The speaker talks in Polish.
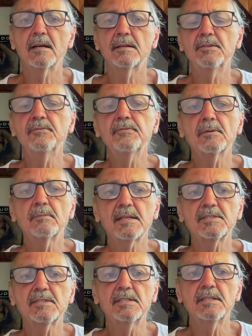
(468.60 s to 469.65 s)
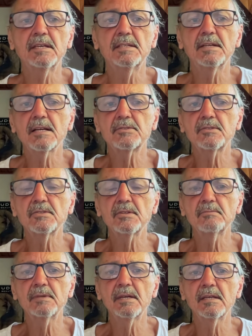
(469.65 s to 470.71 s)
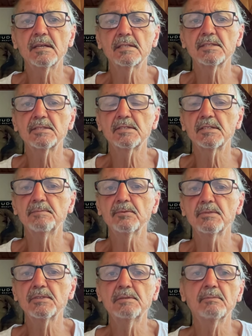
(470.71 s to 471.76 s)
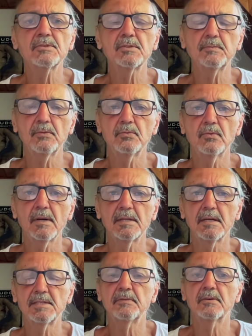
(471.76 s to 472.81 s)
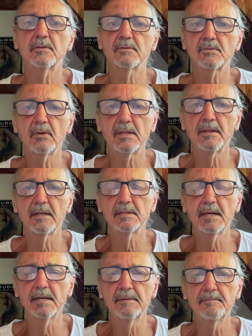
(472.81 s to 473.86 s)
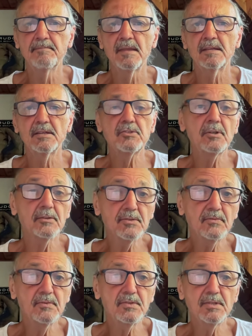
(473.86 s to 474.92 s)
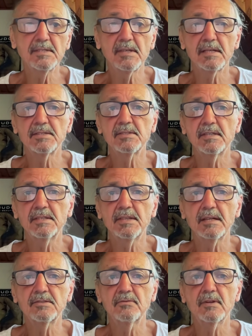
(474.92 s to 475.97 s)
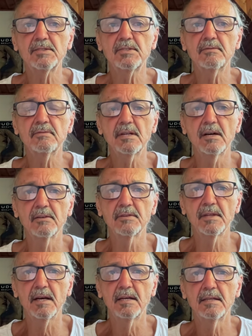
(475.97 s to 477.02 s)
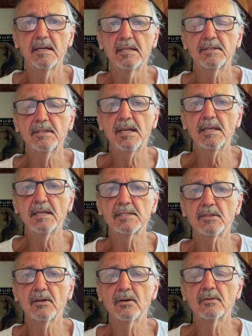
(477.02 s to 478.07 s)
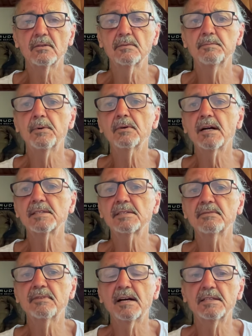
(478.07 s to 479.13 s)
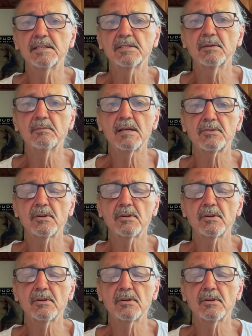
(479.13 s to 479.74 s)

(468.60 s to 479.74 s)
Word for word: informacyjne i każdy sobie z tych pucli może poukładać swoją składankę, jeśli oczywiście zechce, i tak to właśnie wygląda. Nie jest to e, pokazywanie, co masz